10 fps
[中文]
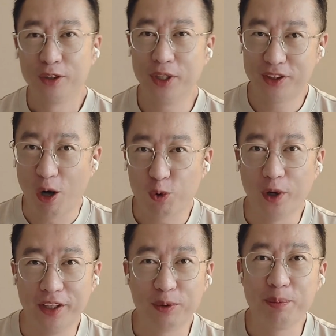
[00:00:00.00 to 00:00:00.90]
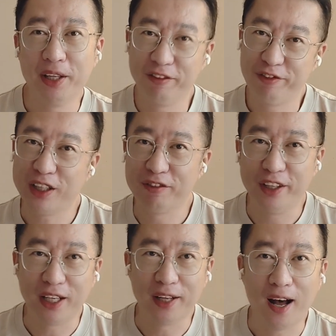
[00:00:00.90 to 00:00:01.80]
所以效果呢也会变得非常
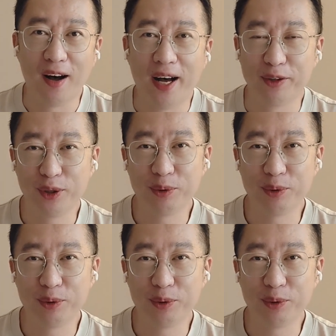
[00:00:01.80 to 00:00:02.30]
非常的好啊。